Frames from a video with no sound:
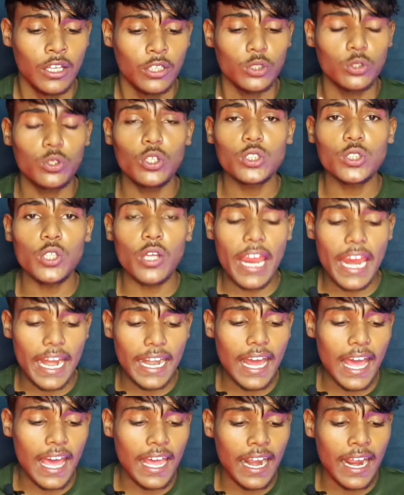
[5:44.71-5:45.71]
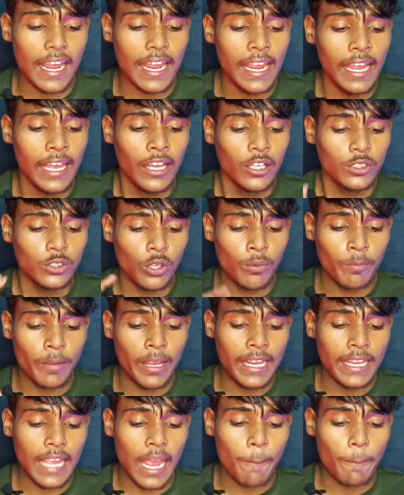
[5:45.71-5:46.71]
तो दोस्तों एड आ रहा है तो
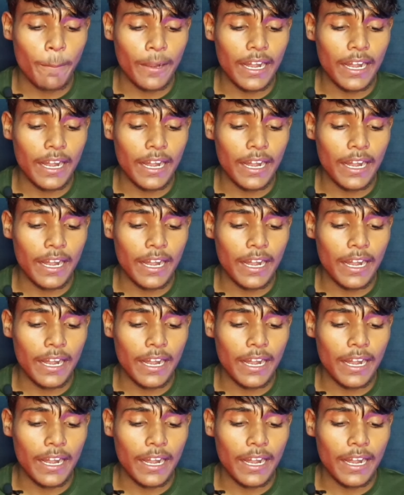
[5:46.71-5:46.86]
मैं यहाँ